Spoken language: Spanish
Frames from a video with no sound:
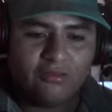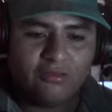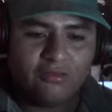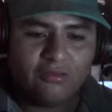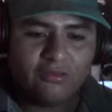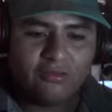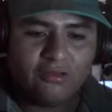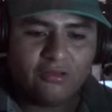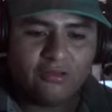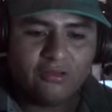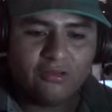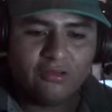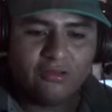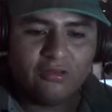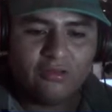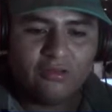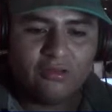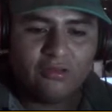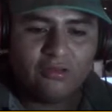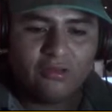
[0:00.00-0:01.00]
no sé.
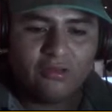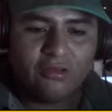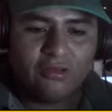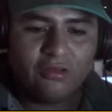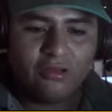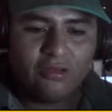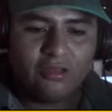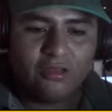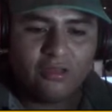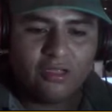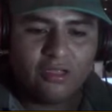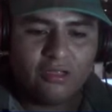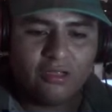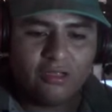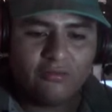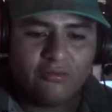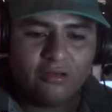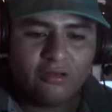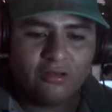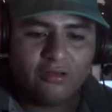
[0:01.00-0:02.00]
Y ya a
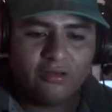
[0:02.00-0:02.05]
ver, a ver